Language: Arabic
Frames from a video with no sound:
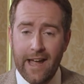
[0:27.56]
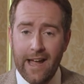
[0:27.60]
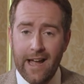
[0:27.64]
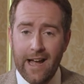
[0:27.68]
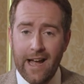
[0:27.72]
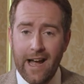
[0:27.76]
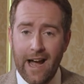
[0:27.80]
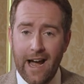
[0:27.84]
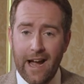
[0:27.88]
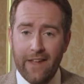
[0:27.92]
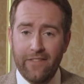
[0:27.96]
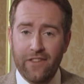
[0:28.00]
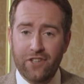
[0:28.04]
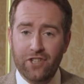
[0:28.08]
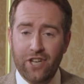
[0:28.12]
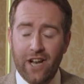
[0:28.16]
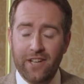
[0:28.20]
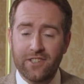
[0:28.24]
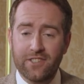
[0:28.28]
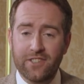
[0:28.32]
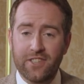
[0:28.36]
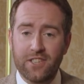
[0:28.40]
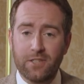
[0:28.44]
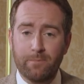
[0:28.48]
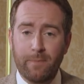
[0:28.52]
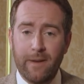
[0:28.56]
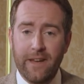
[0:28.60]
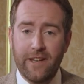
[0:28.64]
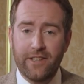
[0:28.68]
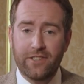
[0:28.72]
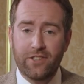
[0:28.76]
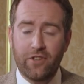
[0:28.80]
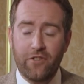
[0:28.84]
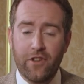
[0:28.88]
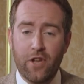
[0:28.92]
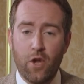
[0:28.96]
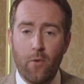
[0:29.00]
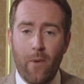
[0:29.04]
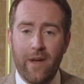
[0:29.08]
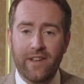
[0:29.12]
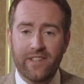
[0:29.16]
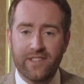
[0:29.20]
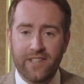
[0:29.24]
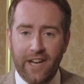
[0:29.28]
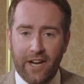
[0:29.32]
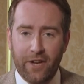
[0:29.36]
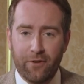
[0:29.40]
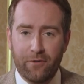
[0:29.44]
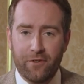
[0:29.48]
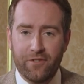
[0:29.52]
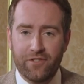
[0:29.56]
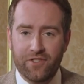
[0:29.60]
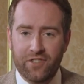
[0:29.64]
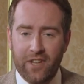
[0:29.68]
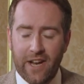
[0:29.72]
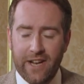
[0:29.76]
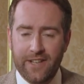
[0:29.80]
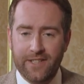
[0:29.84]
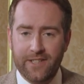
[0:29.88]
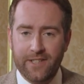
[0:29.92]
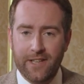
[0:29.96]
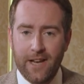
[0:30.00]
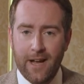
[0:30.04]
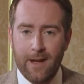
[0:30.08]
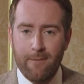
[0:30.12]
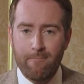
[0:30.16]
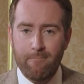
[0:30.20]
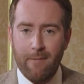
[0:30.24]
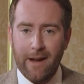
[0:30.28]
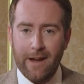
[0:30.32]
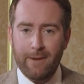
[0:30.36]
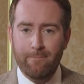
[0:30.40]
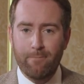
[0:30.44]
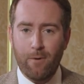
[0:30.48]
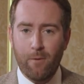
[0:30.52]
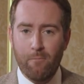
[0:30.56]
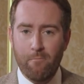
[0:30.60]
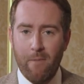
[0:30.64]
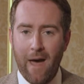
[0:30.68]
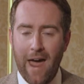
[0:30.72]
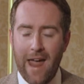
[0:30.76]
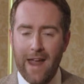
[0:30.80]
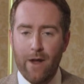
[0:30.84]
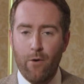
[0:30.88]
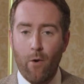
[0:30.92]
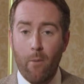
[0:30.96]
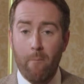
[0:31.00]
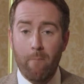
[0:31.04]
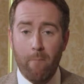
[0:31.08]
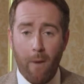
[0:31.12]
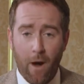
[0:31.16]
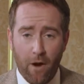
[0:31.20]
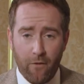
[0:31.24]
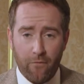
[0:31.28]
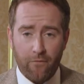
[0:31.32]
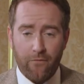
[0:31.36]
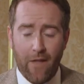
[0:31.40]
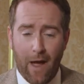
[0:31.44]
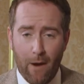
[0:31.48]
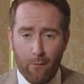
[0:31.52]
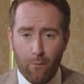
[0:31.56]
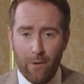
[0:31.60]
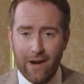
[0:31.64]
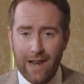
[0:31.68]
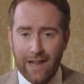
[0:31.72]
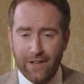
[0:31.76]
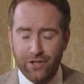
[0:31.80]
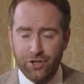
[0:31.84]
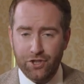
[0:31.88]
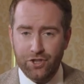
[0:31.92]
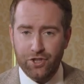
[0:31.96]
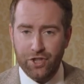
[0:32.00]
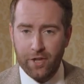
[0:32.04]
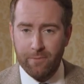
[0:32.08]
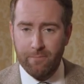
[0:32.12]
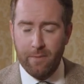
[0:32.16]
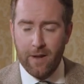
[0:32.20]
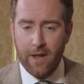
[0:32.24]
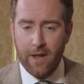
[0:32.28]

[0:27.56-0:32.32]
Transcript: من هنا في لاهاي بهولندا ألتقي وزير الخارجية الأمريكي مايك بومبيو للحديث عن تلك